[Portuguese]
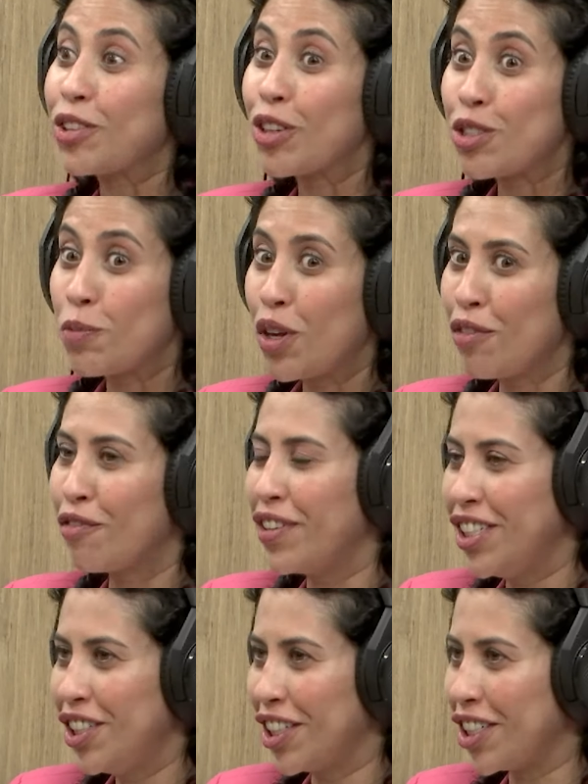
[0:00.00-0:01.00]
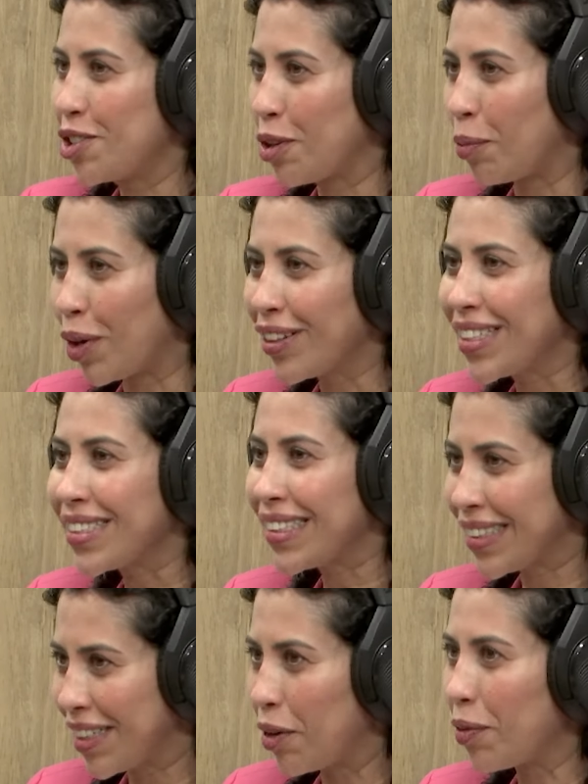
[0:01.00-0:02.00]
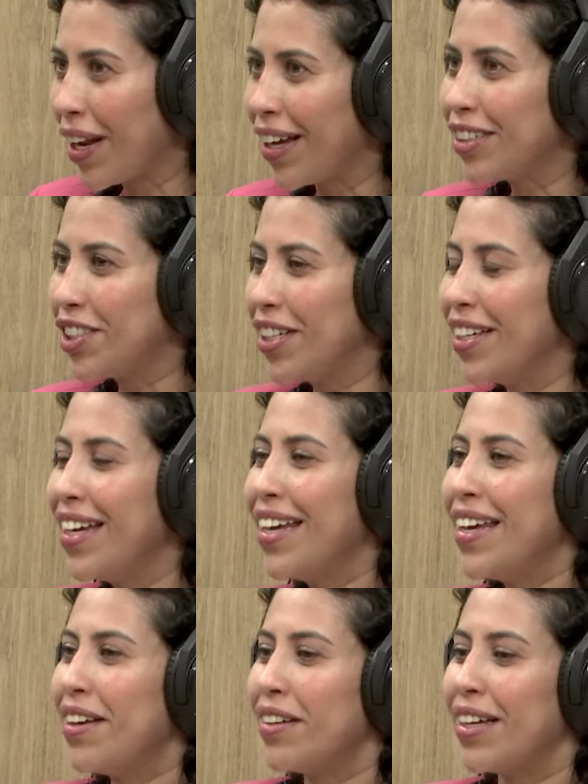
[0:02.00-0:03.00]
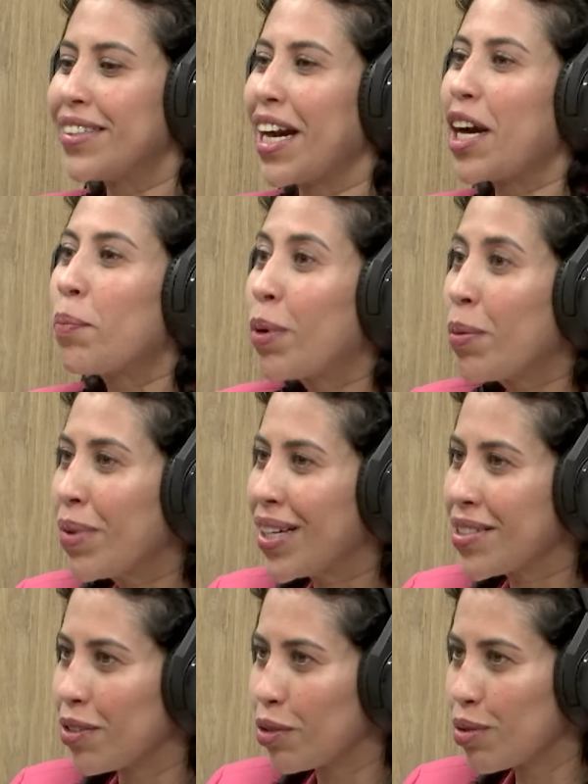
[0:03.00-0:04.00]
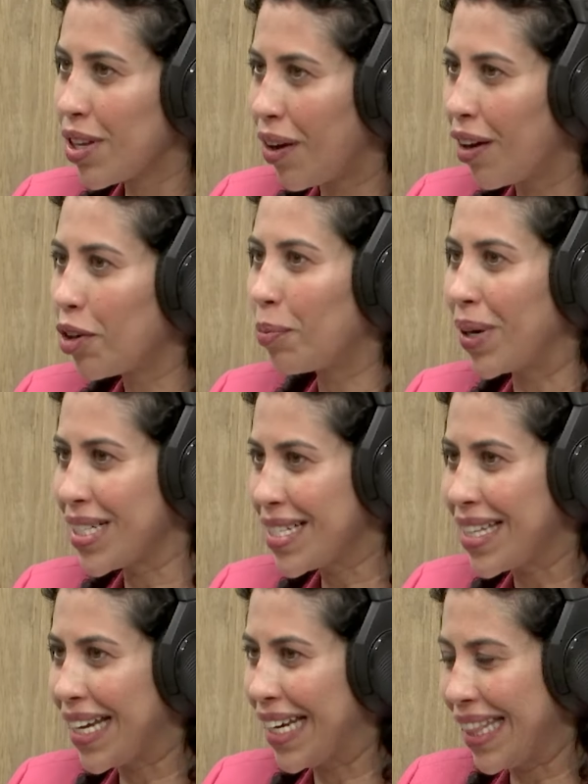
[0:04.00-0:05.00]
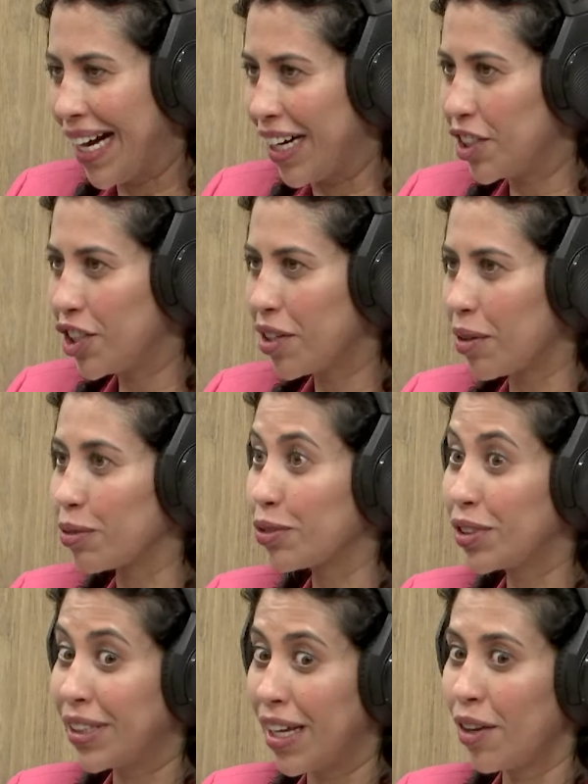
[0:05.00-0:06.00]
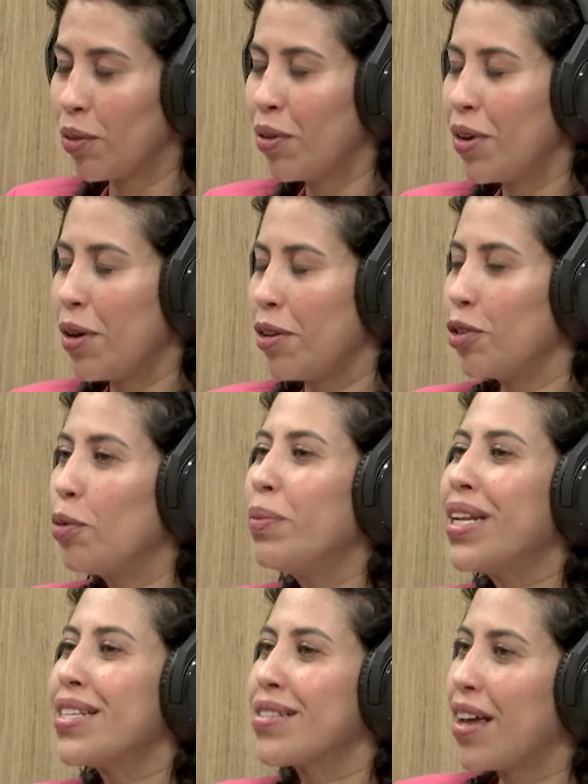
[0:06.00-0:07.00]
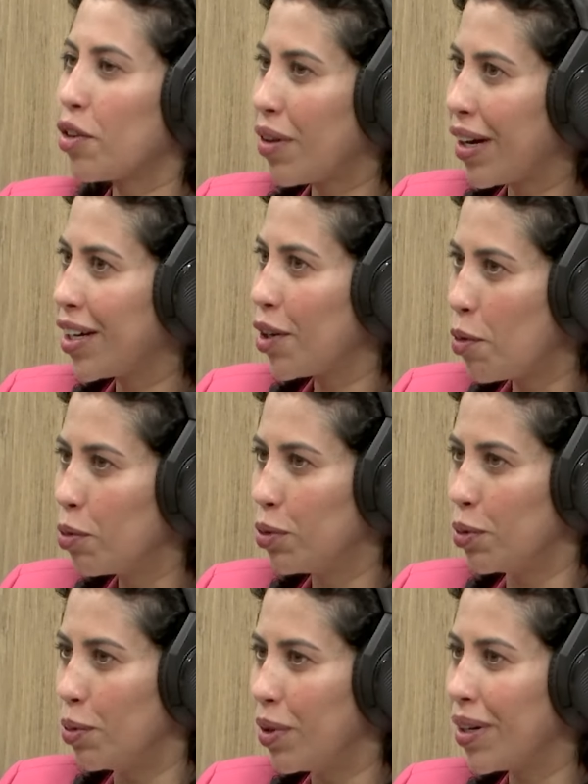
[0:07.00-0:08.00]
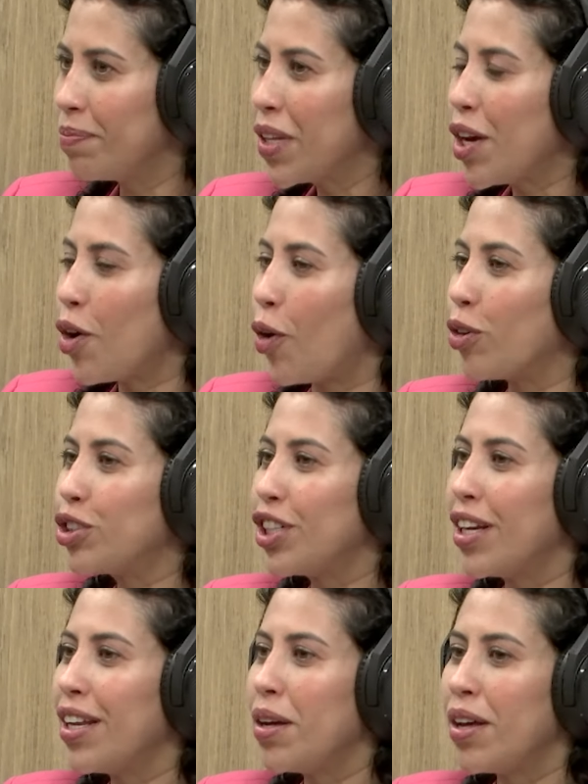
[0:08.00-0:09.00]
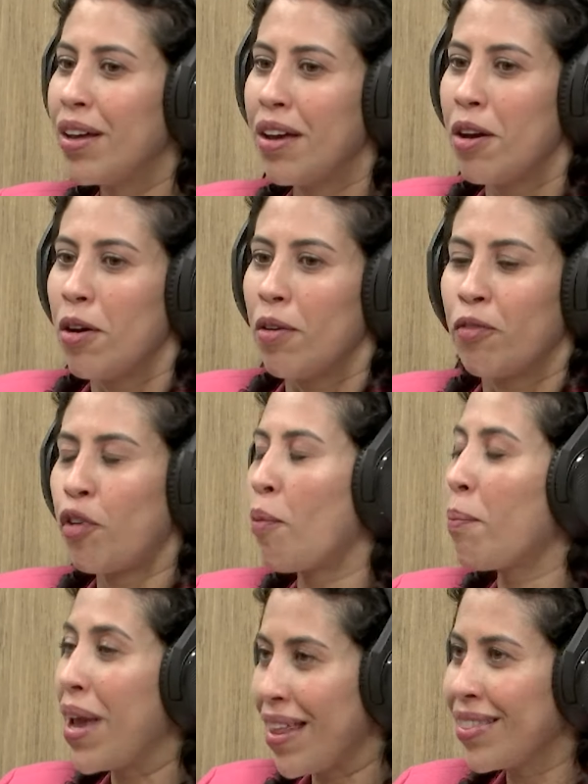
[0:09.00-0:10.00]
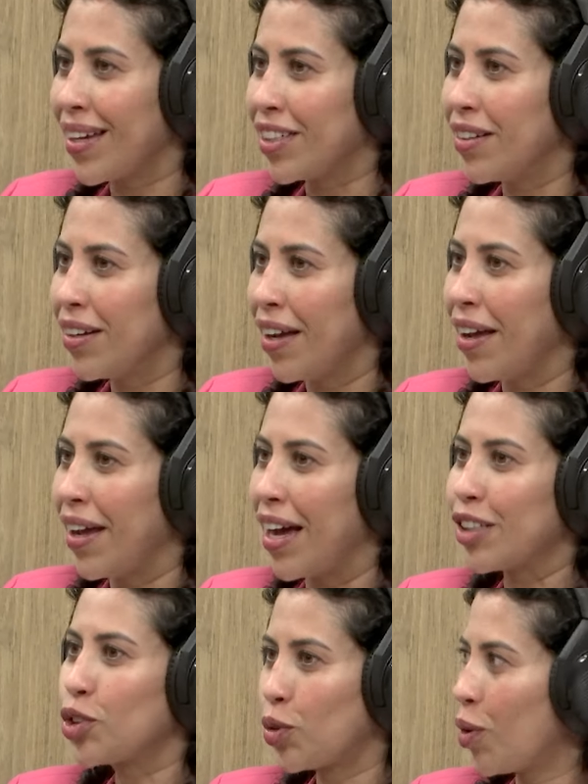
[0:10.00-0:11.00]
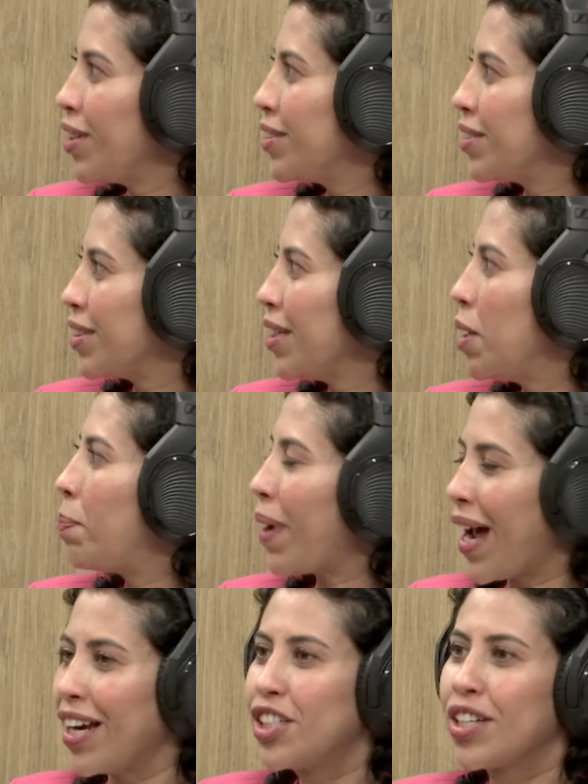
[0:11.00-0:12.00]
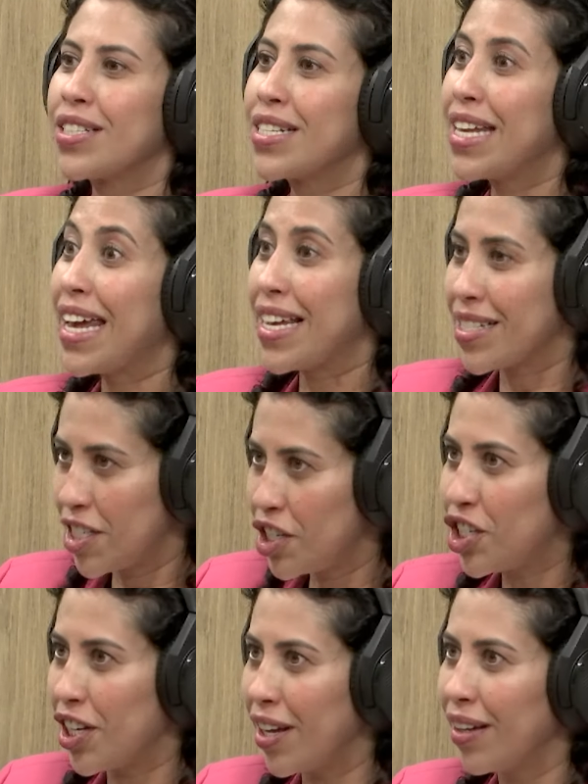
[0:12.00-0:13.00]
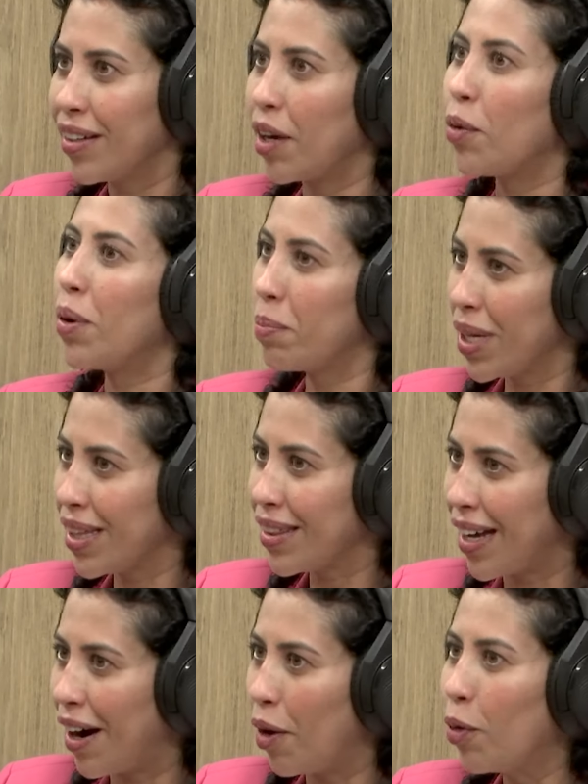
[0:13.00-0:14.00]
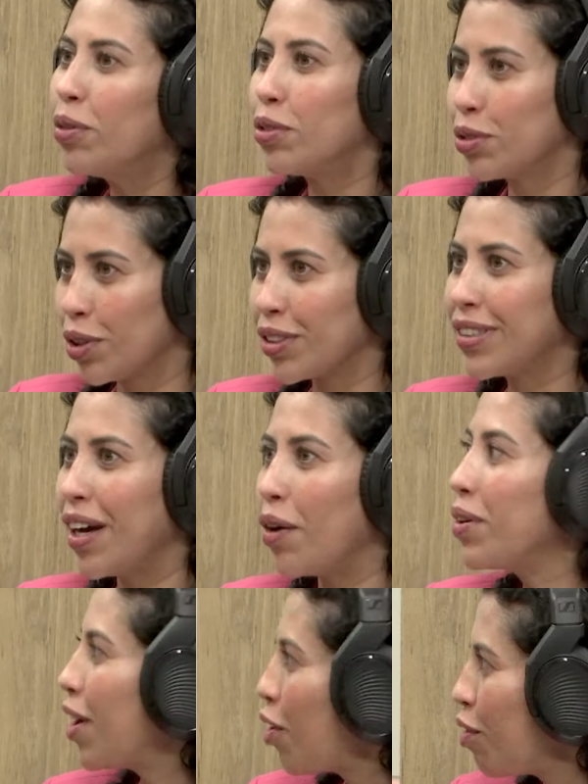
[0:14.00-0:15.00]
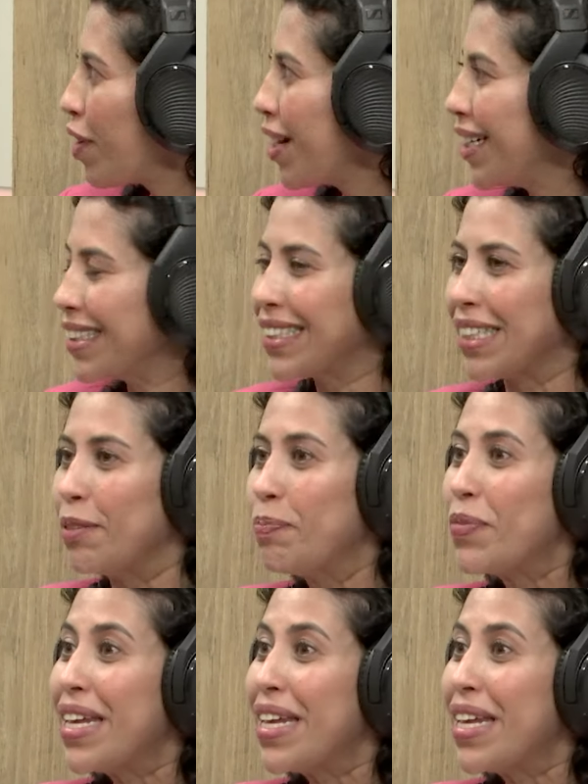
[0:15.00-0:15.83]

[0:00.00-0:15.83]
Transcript: em 2020 a gente tomou a decisão né, de entrar na premiação do selo Agro Mais Integridade, que é um selo do Ministério da Agricultura, onde ele fomenta é, ações e práticas em ESG, que é o ambiental, o social e a governança.